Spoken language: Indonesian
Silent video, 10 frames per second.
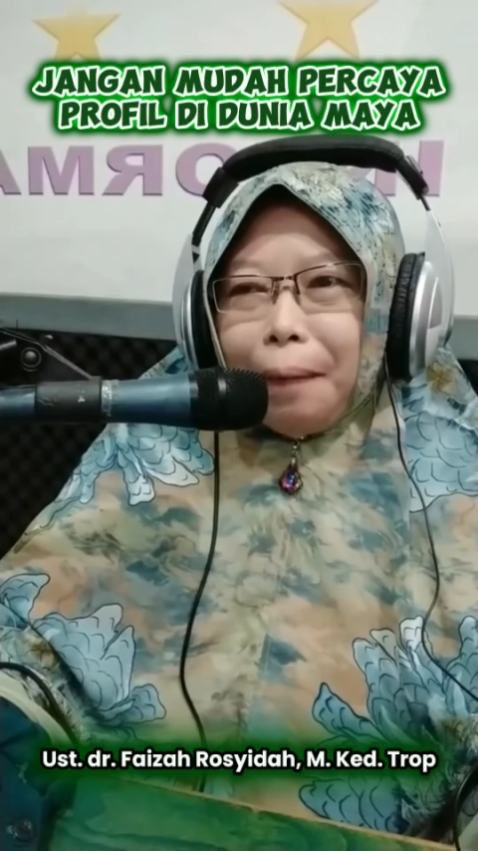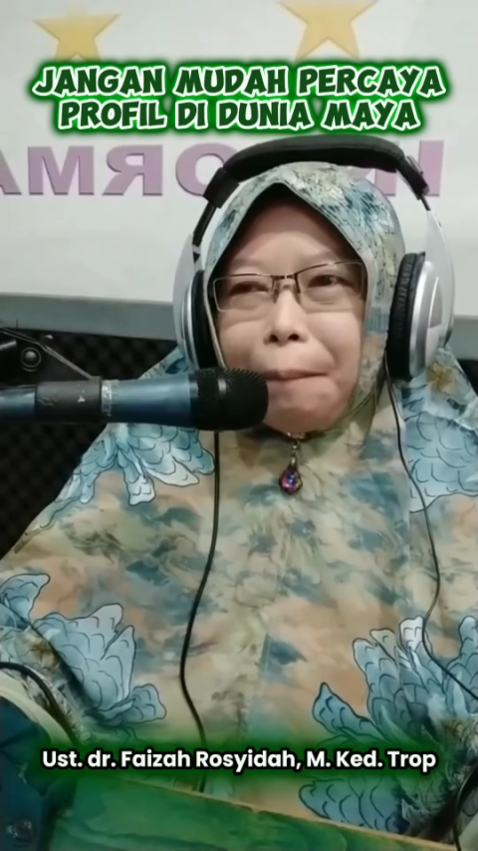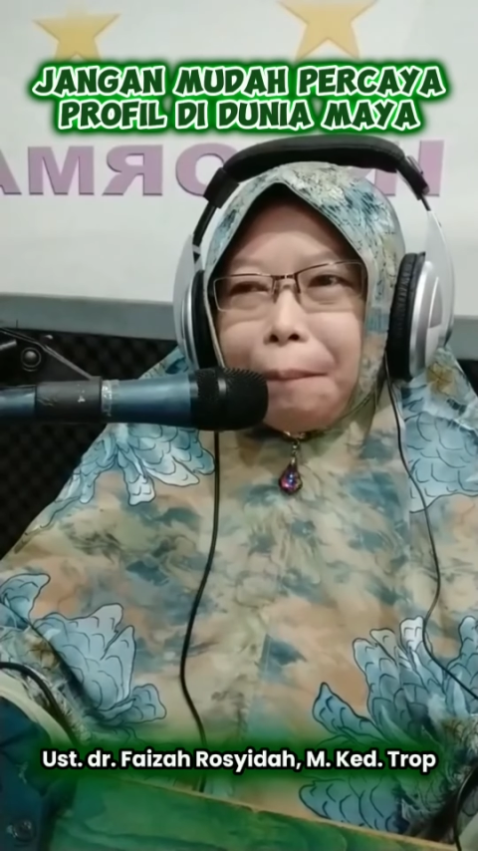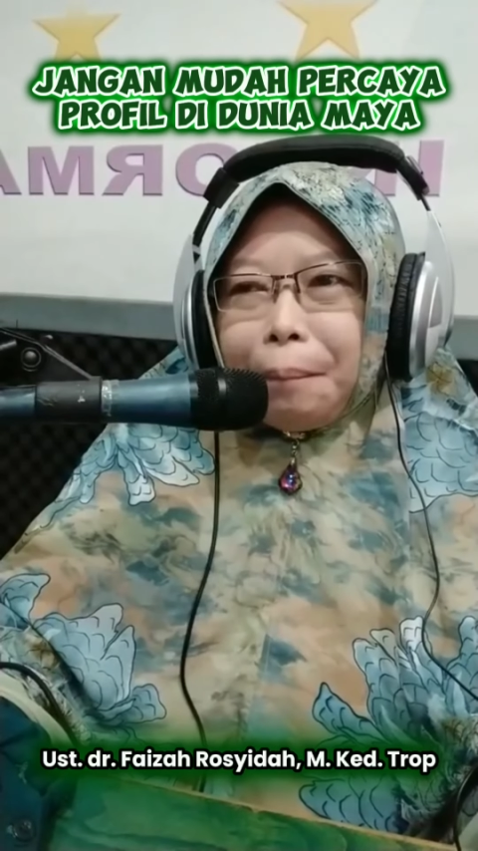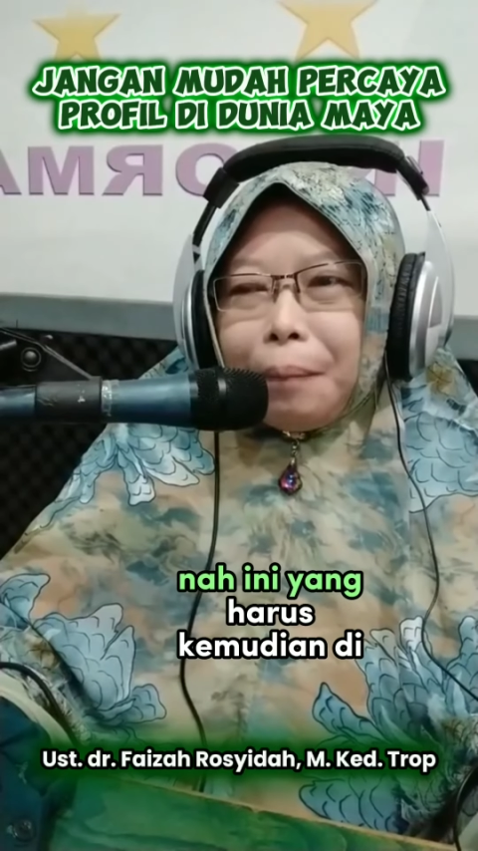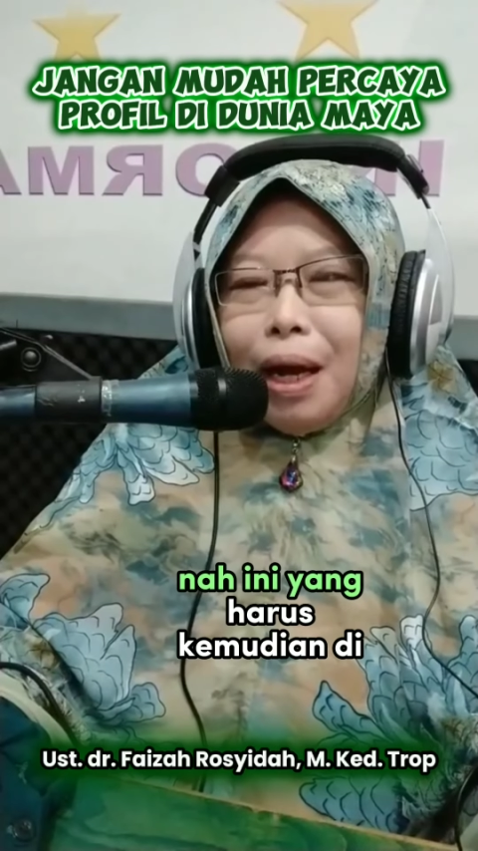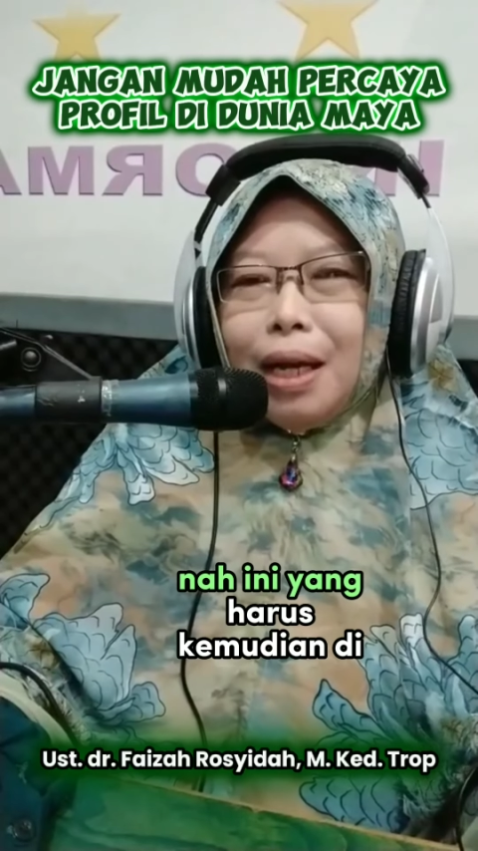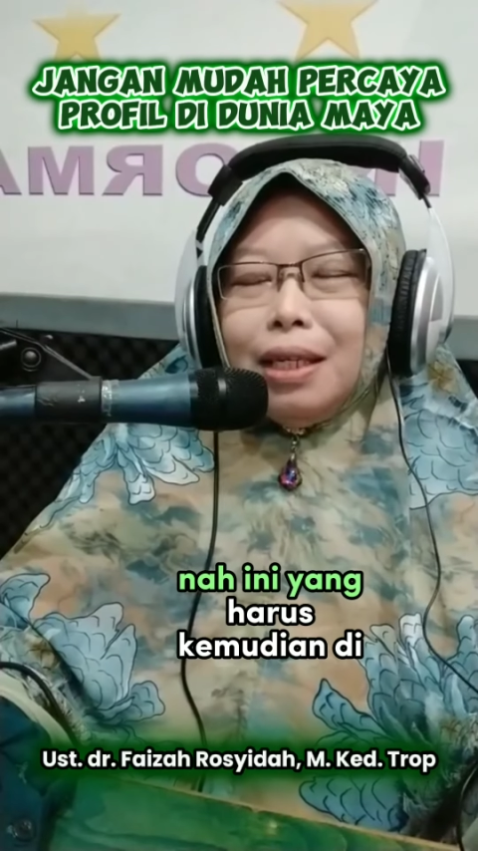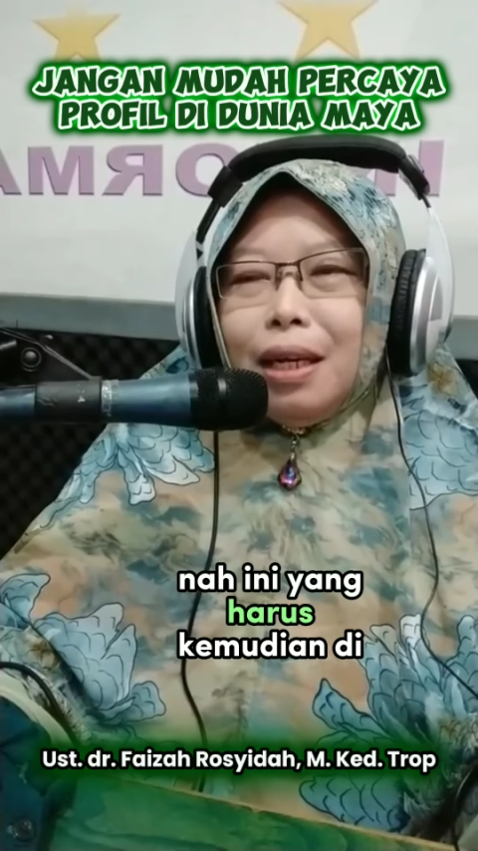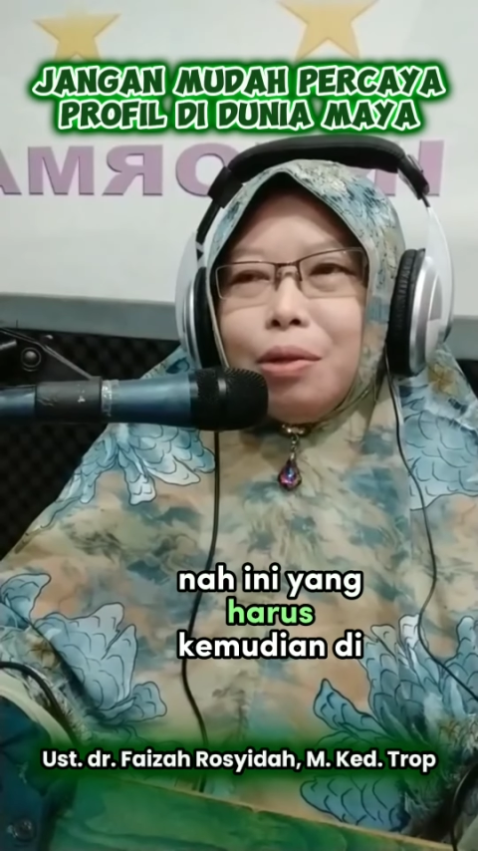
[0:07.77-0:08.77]
Oh. Nah,
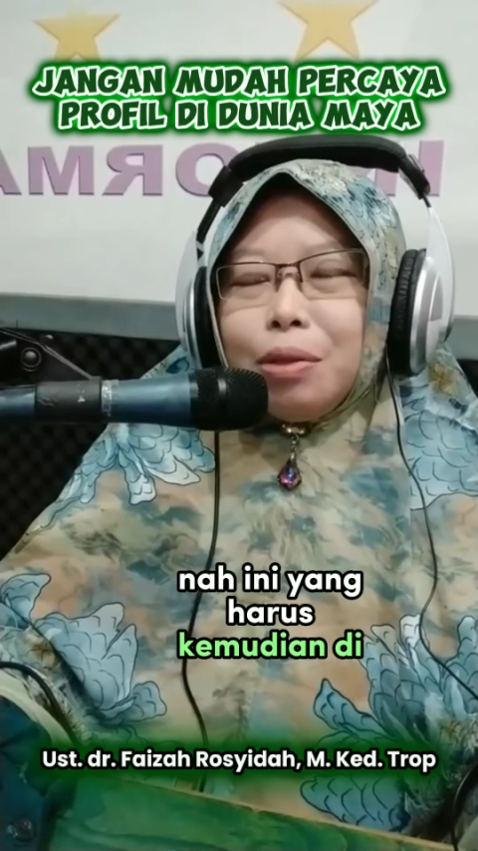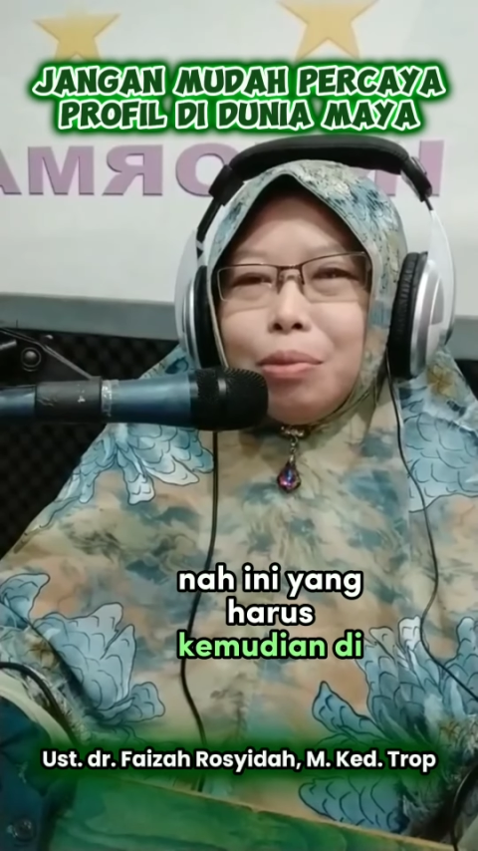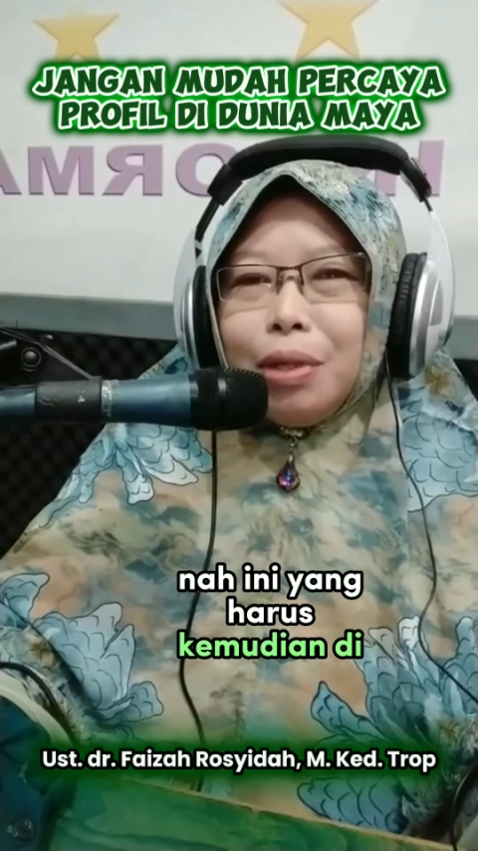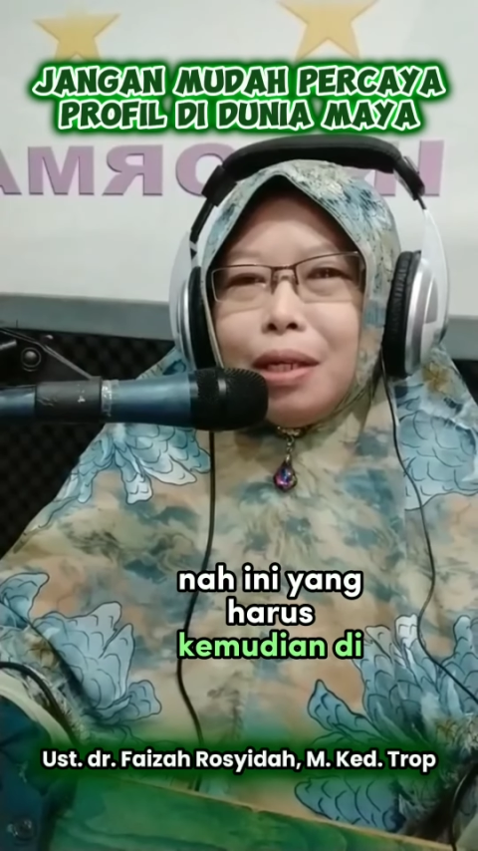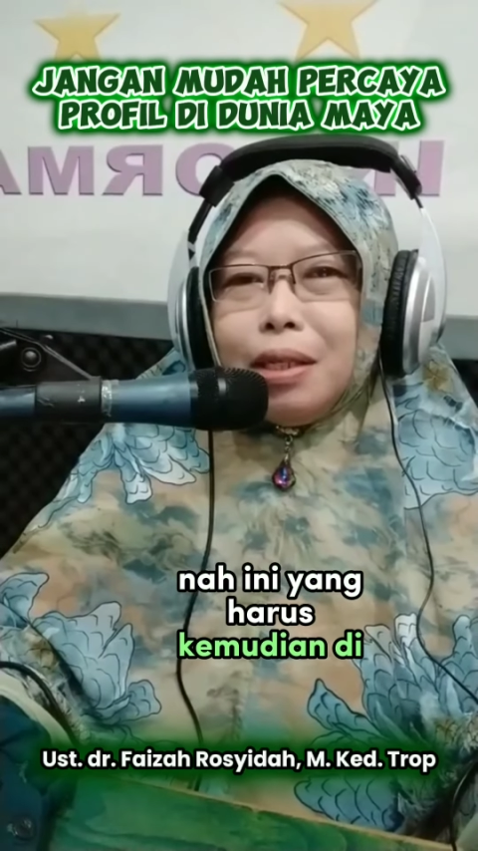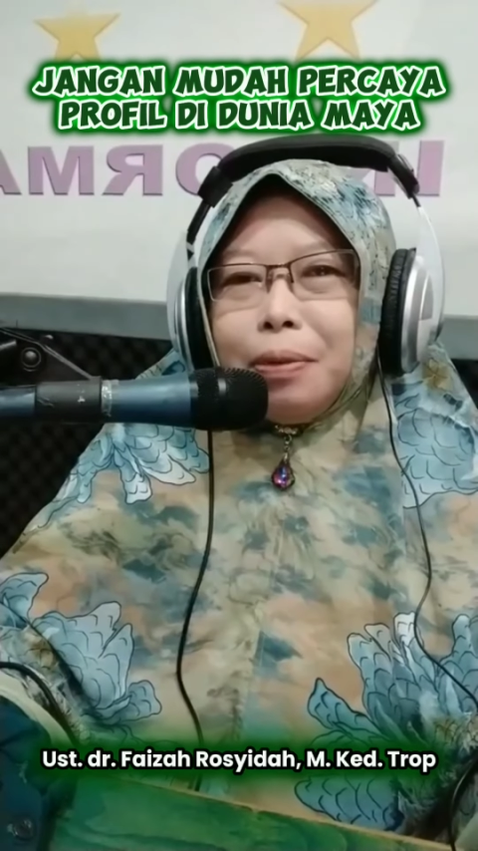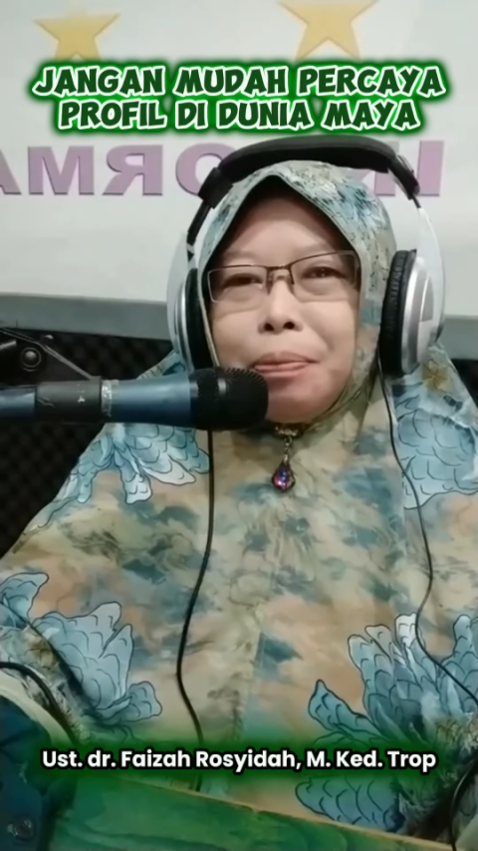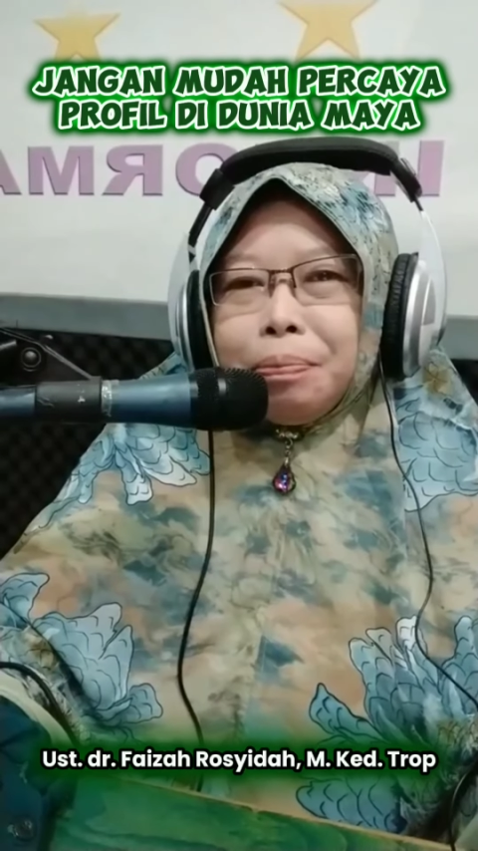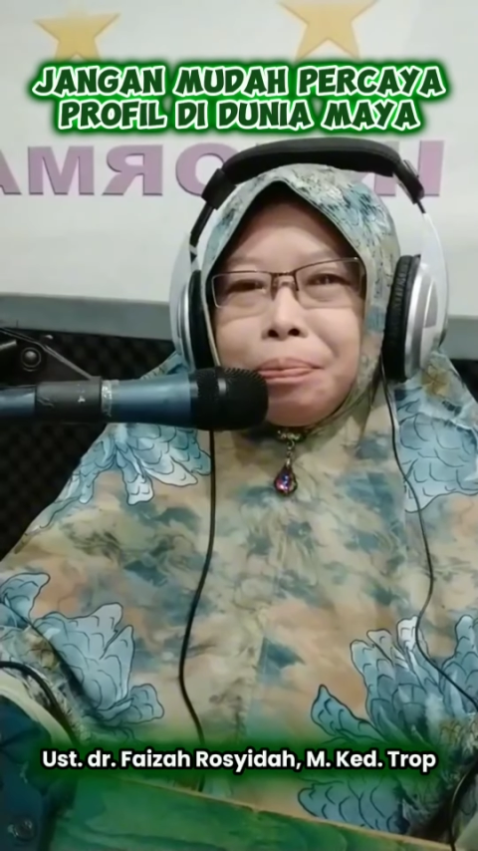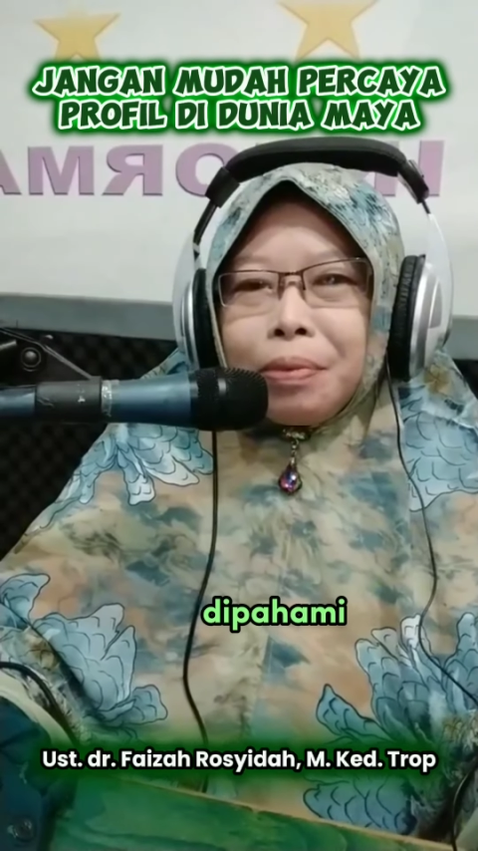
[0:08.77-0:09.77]
ini yang harus kemudian di,
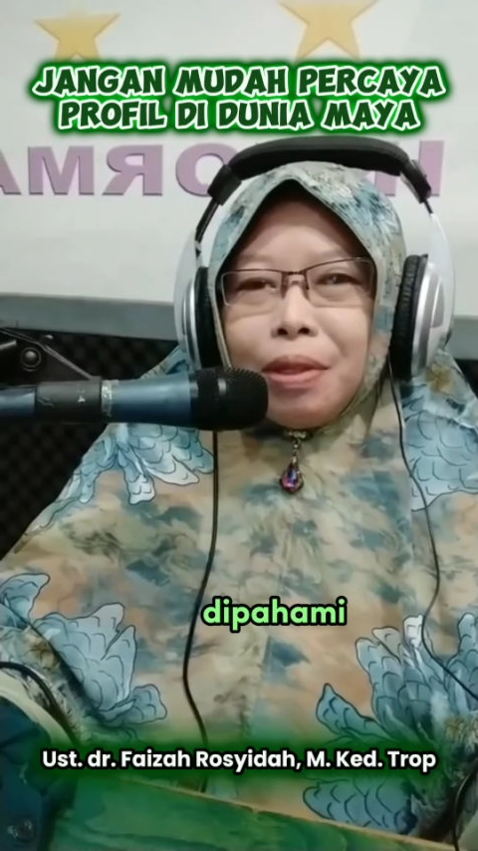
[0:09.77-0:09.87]
yeah.